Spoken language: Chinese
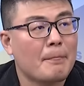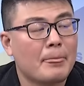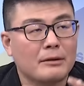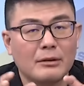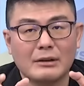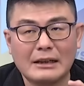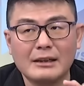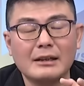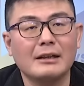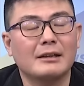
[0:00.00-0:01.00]
就林
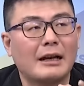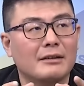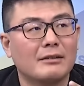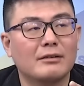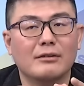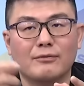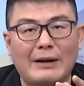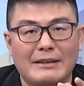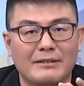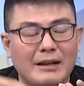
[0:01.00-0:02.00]
依里他其实是
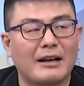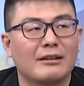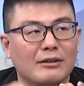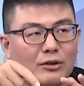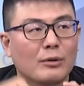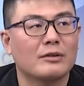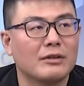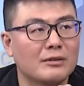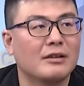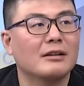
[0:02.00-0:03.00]
返乡重
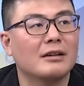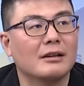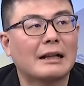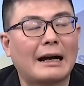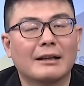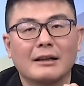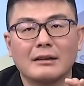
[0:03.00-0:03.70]
新经营啦。